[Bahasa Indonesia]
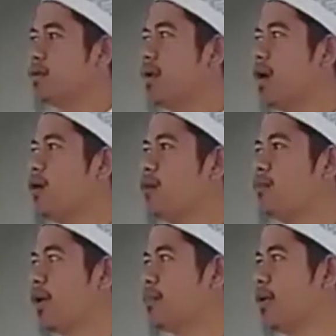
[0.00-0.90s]

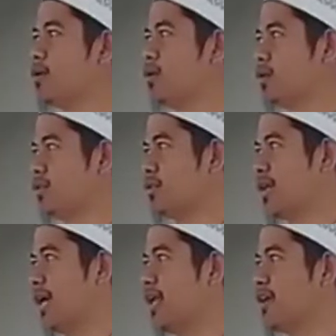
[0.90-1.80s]
kaum Nabi Hud
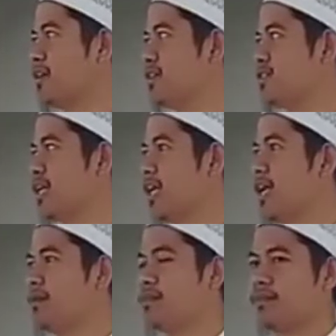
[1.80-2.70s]
alaihi
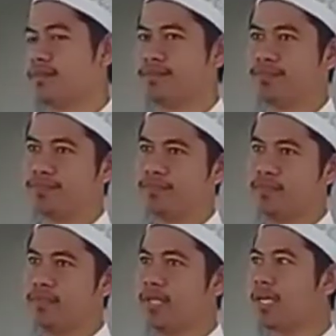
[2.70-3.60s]
salam,
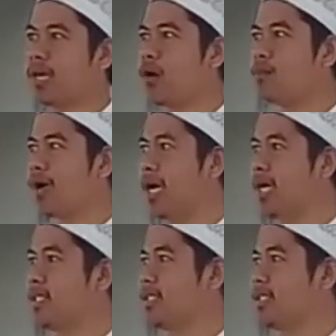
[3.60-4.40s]
kaum Ad